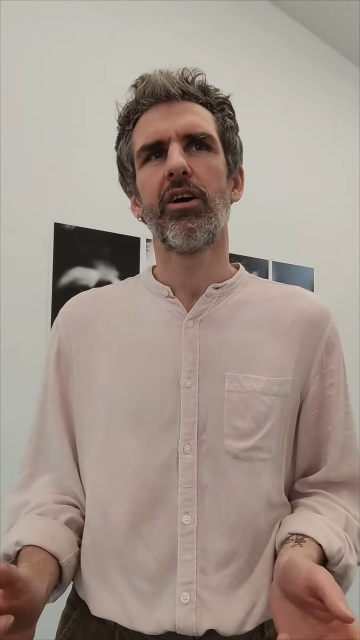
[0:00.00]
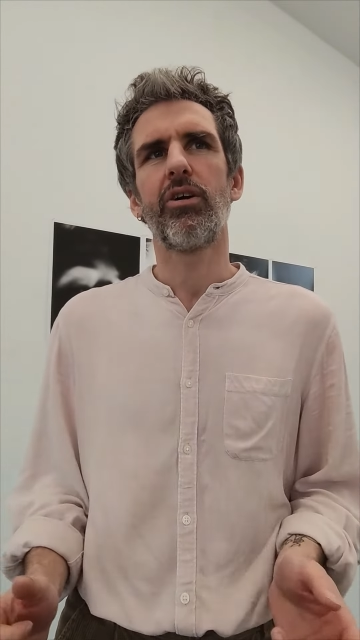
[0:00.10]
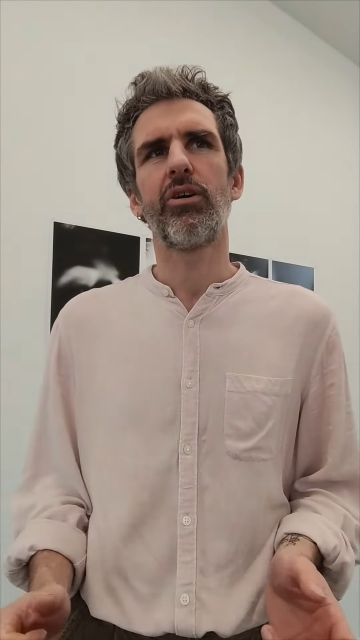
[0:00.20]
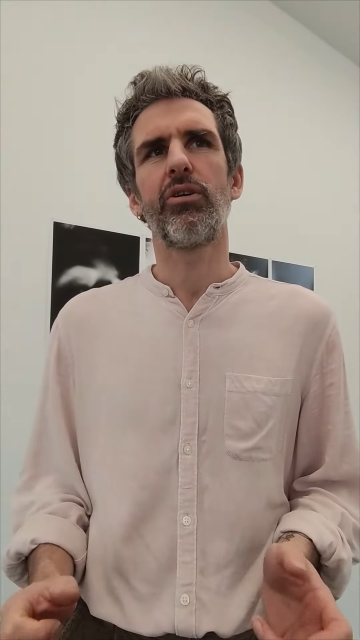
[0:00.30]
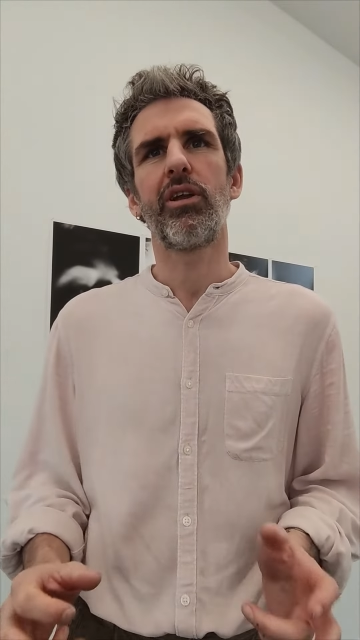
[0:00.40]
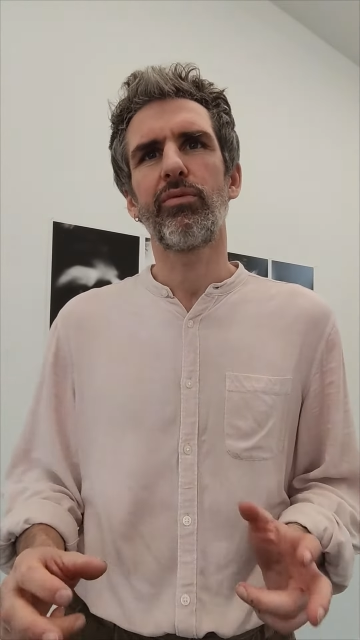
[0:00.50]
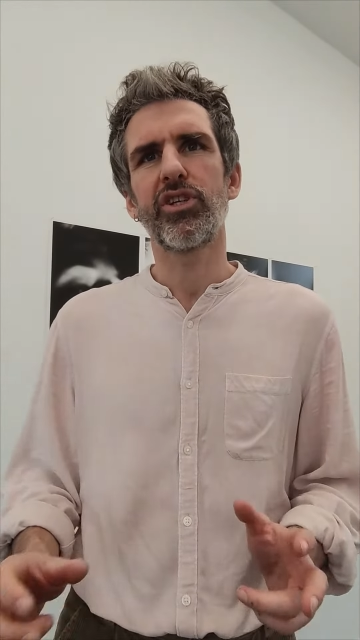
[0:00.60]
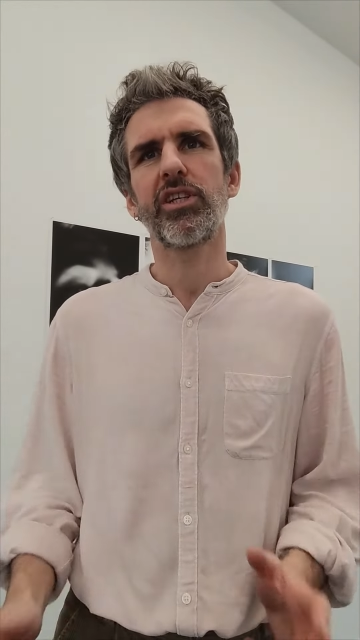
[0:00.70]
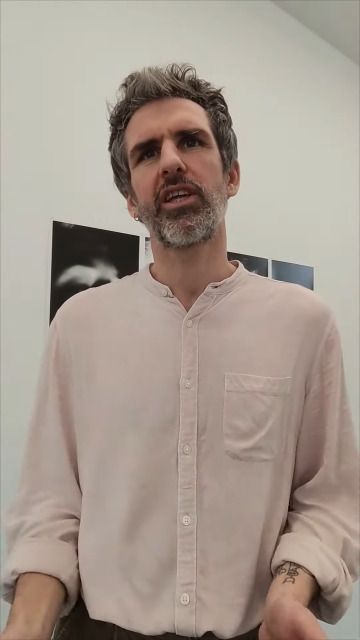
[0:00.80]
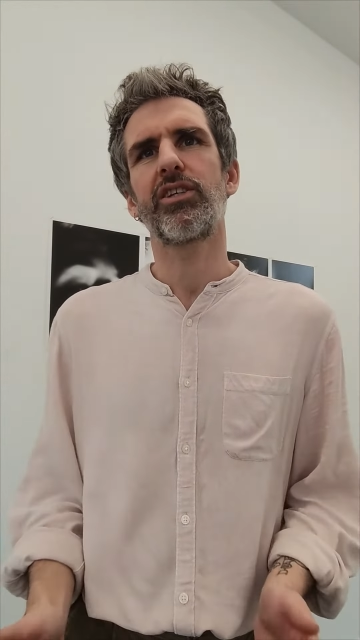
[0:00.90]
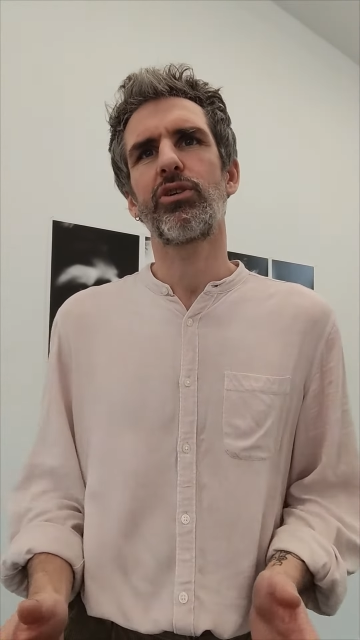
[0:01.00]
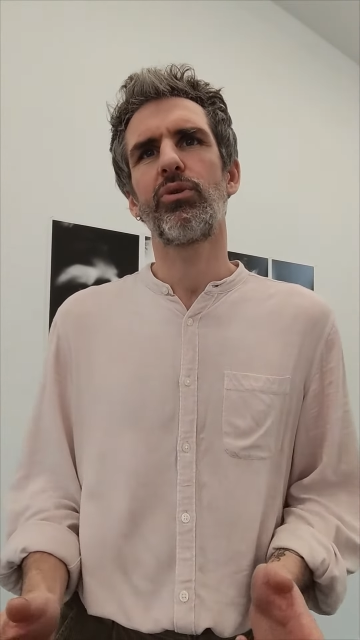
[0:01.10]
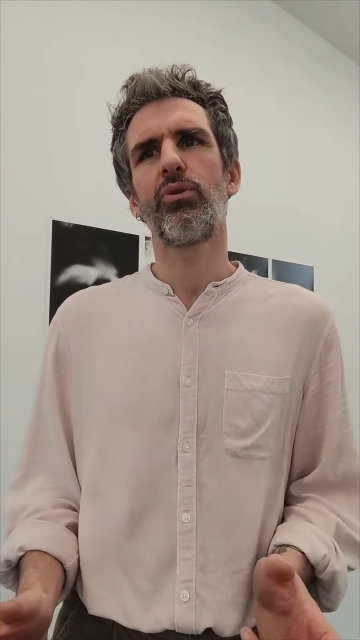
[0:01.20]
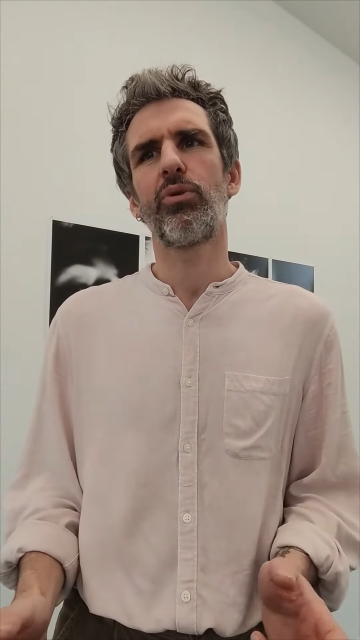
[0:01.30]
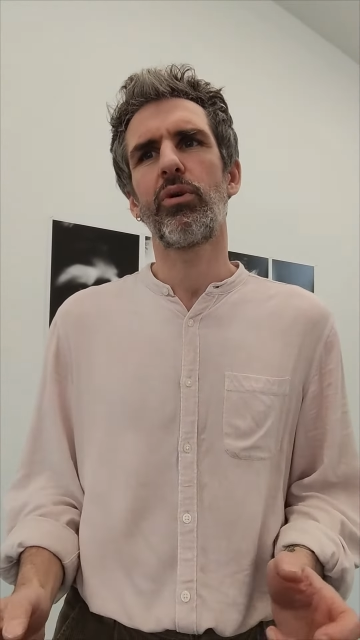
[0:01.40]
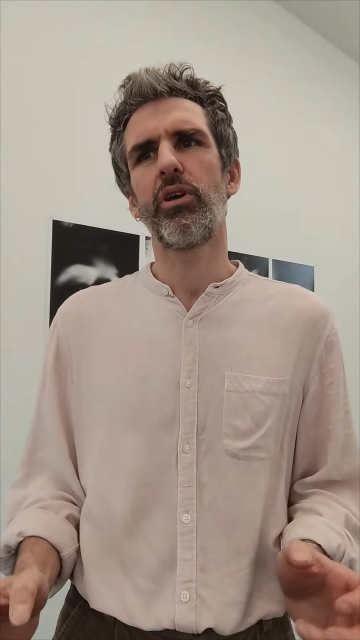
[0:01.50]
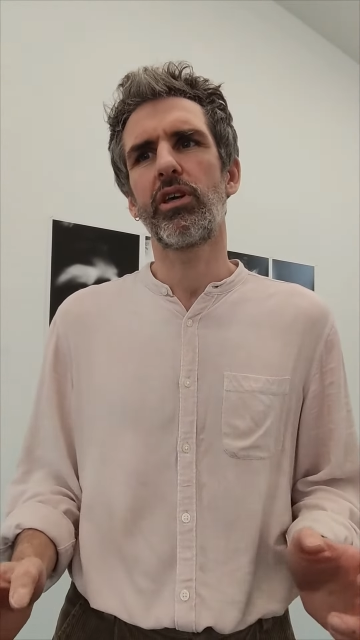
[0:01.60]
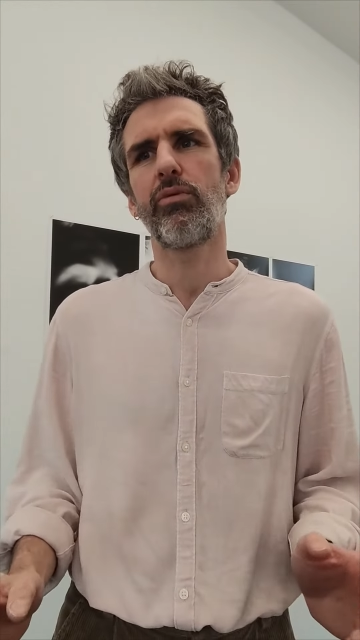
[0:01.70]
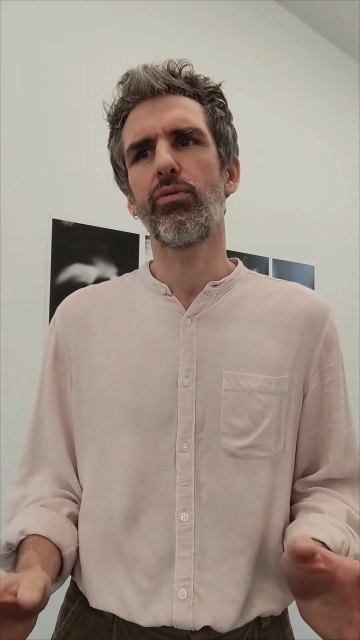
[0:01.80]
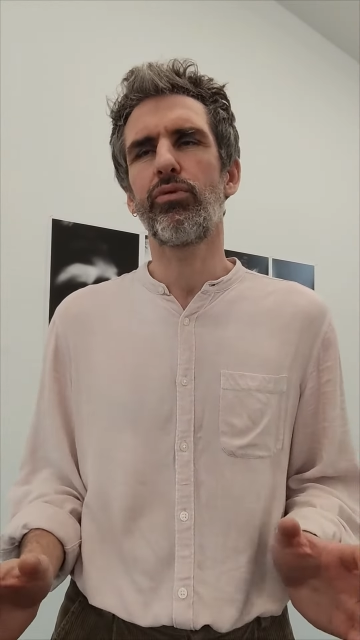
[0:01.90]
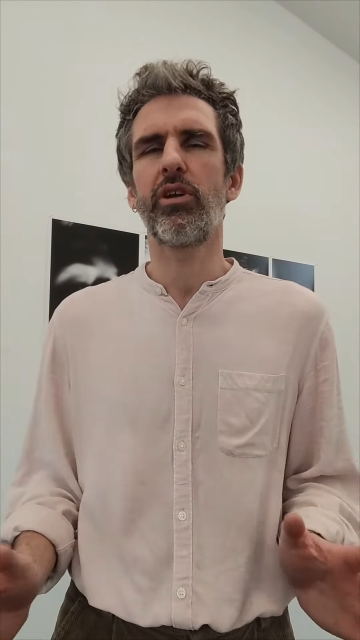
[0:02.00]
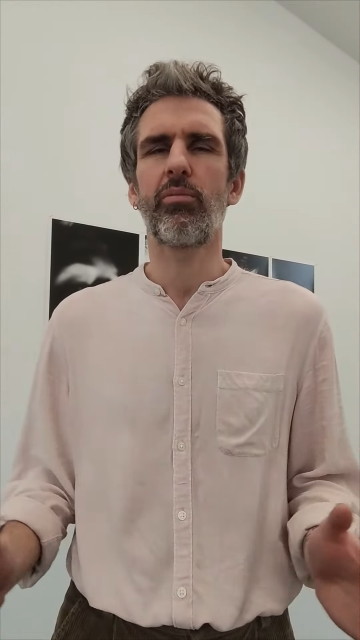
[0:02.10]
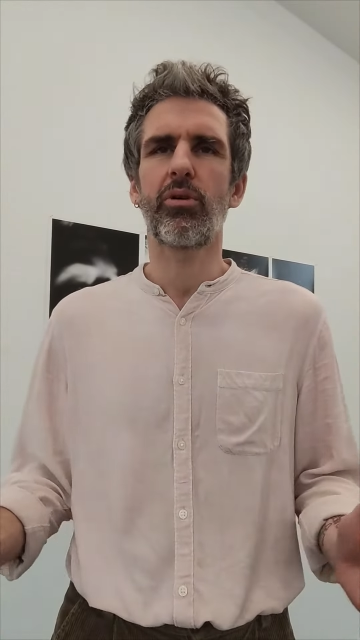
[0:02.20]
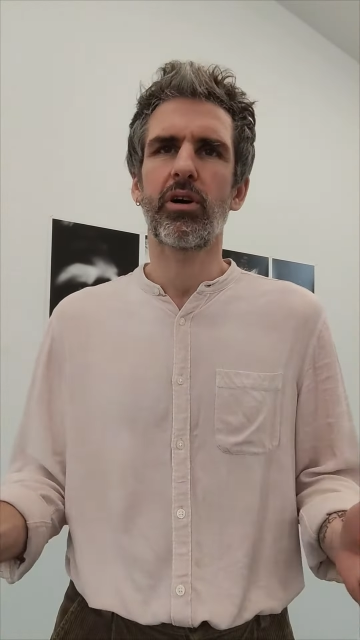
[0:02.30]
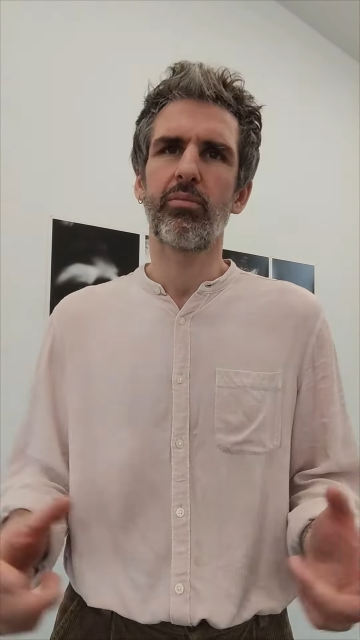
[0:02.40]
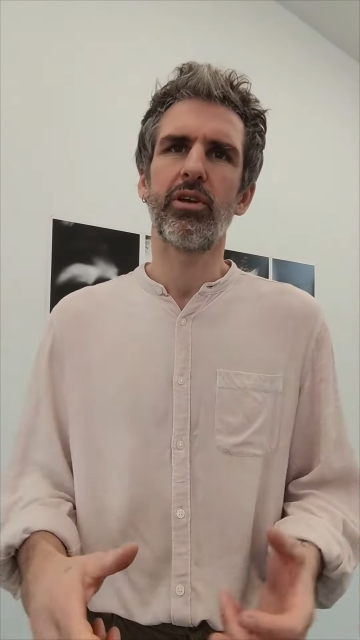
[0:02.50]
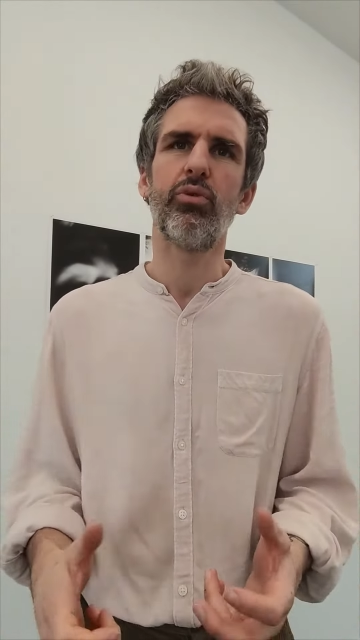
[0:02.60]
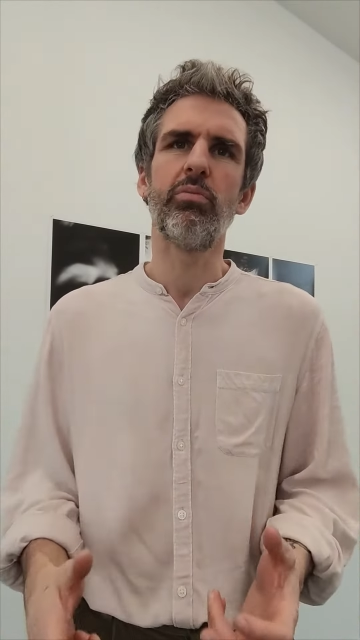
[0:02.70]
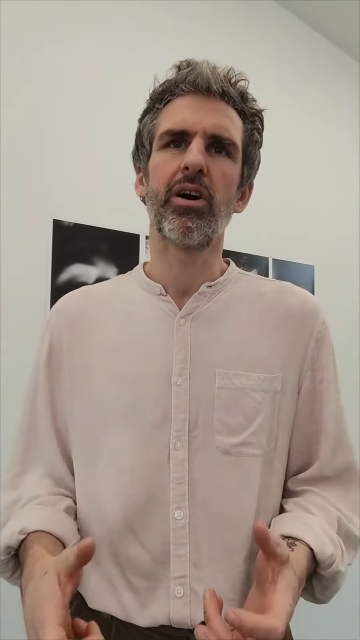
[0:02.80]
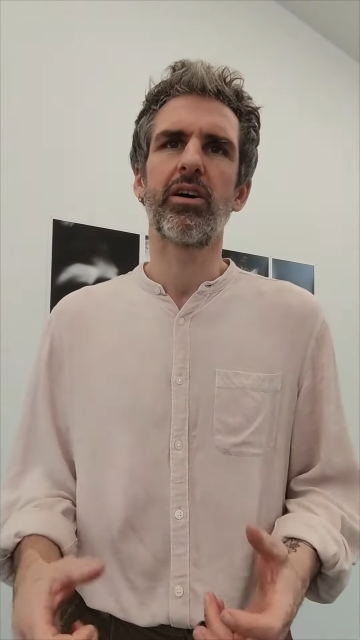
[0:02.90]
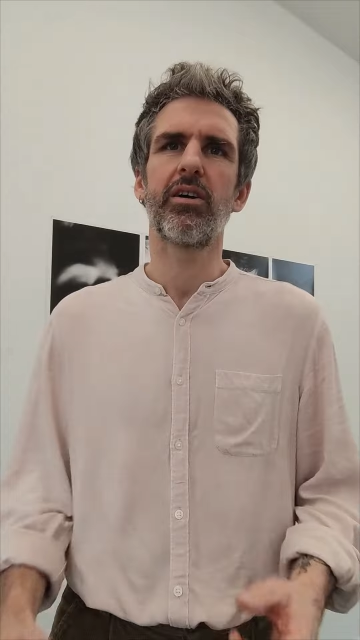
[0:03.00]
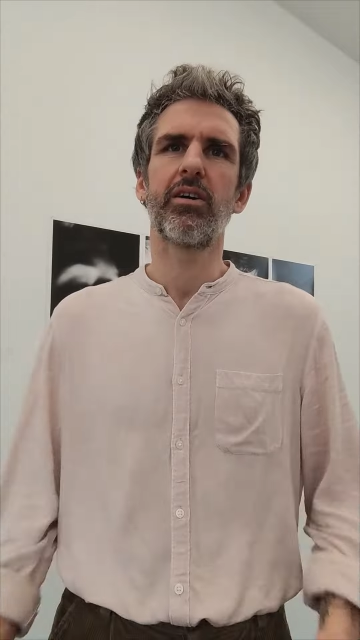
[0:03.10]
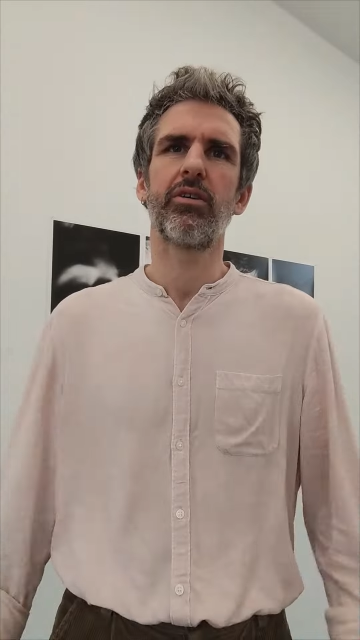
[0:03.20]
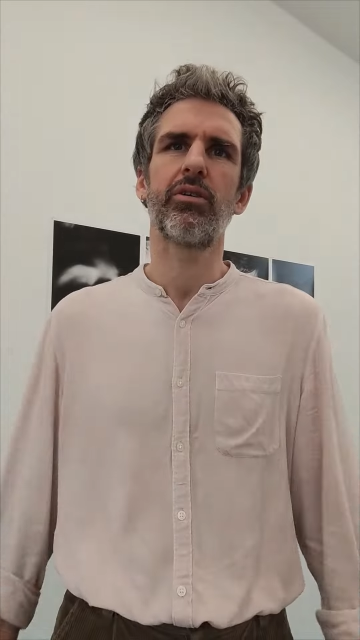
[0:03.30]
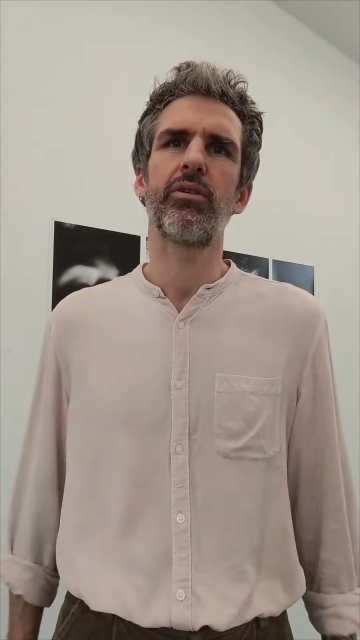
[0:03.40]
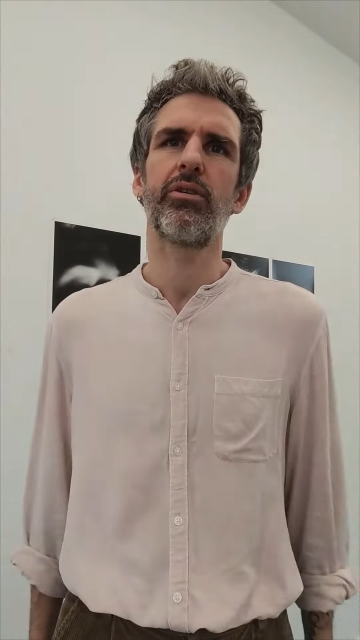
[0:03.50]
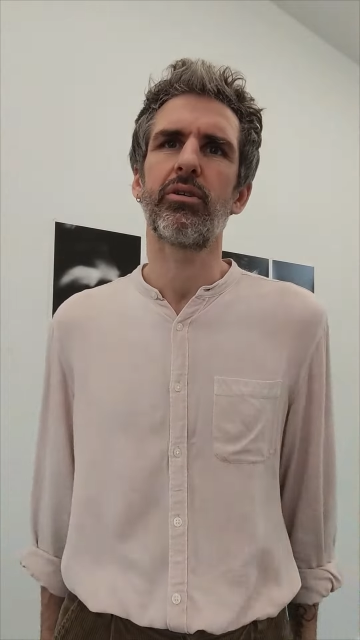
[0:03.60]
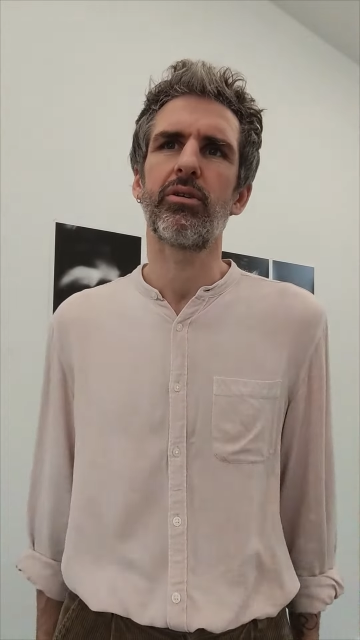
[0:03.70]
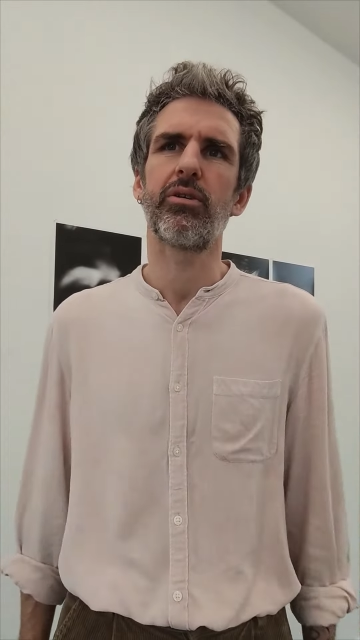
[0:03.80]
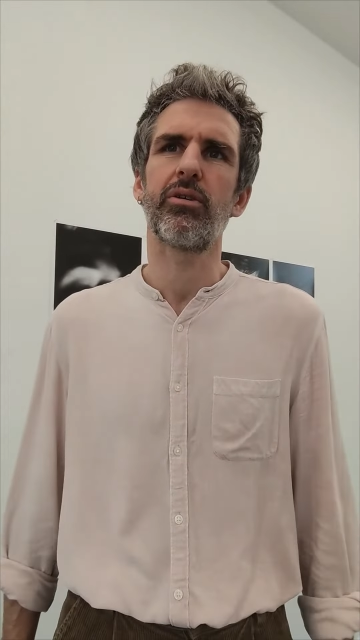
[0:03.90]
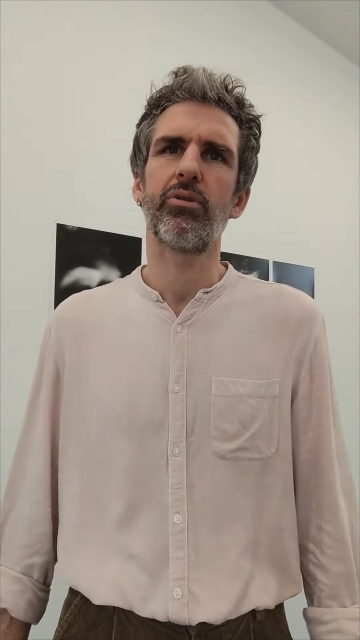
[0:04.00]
euh, de la végétation et qui vont finalement ramener l'humain euh,